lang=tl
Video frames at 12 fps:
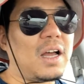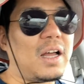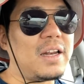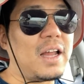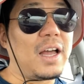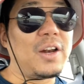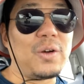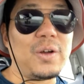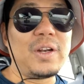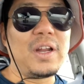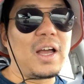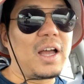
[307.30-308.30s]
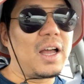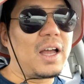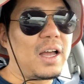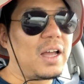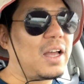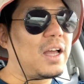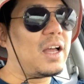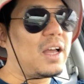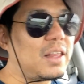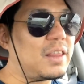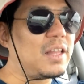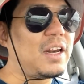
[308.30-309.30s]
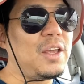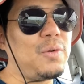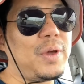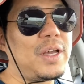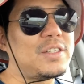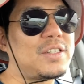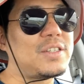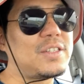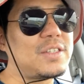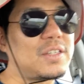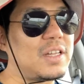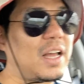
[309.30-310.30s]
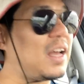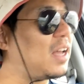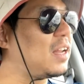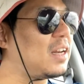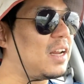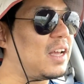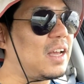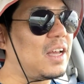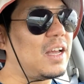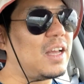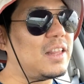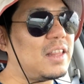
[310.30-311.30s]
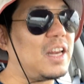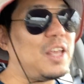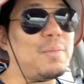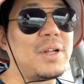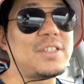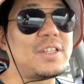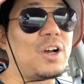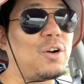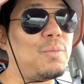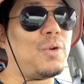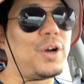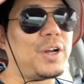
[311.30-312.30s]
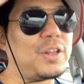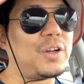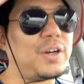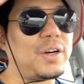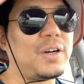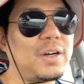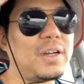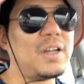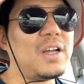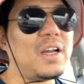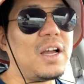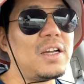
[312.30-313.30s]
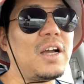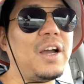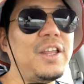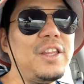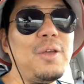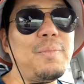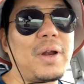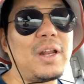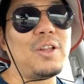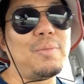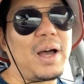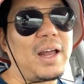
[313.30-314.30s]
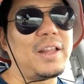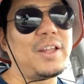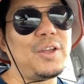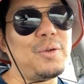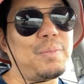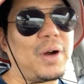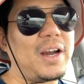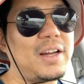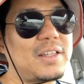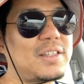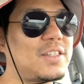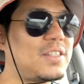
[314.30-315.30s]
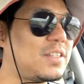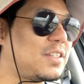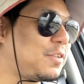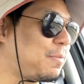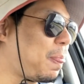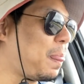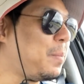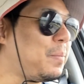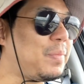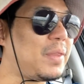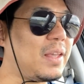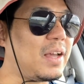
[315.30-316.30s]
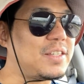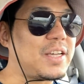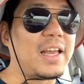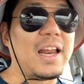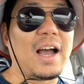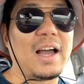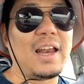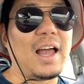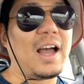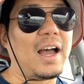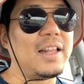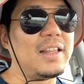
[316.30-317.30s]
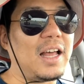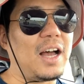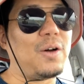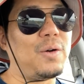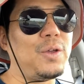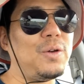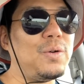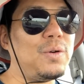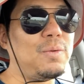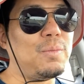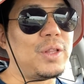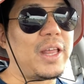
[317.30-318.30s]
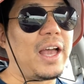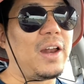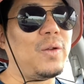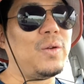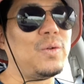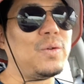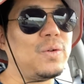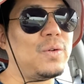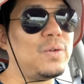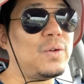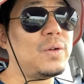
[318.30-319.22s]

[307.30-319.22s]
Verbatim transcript: na ano na 3 weeks na na 3 months nang umorder hanggang hindi pa rin dumarating yung parts kasi kinakailangan daw yung modelo nung